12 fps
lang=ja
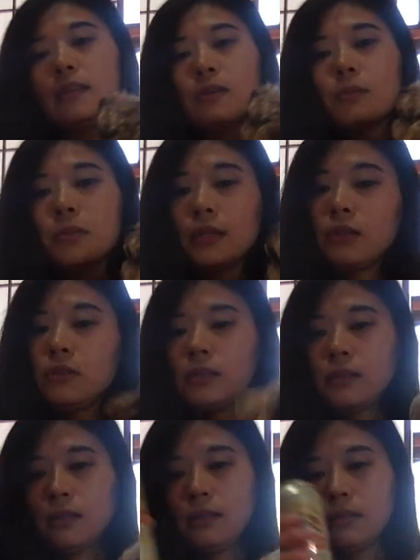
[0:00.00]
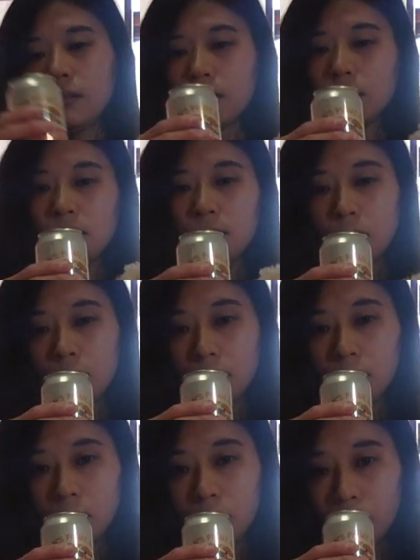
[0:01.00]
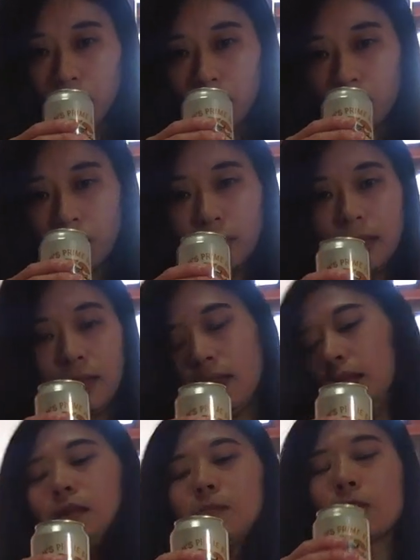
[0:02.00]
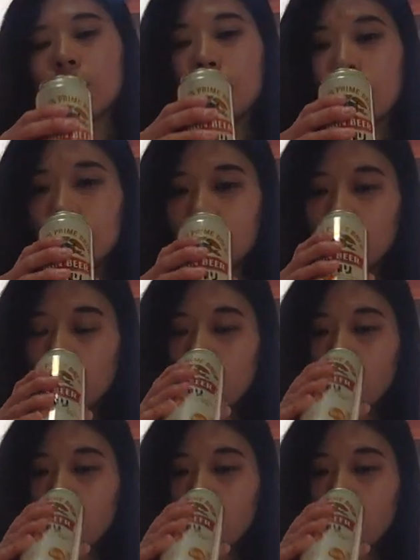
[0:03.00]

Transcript: 今日もゆるく取っていきたいと思います。